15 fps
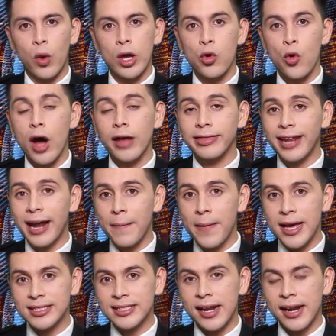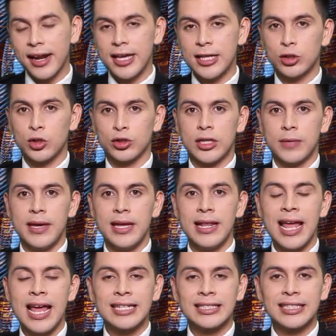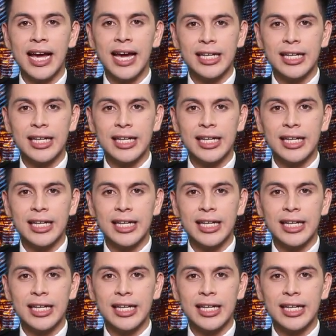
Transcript: Cuello, a través del registro civil, se han